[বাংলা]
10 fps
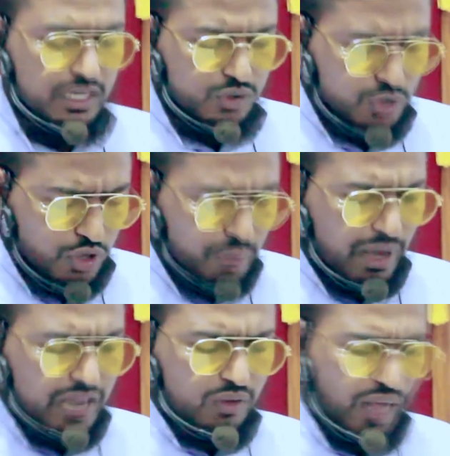তো
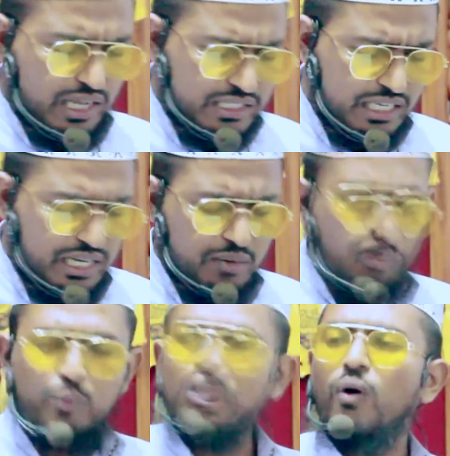সম্মানিত হাজিরিন
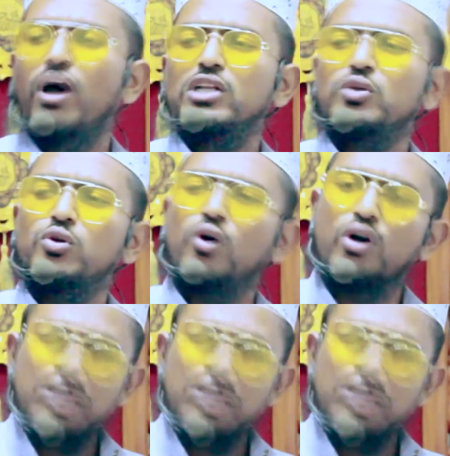মমিন হওয়ার জন্য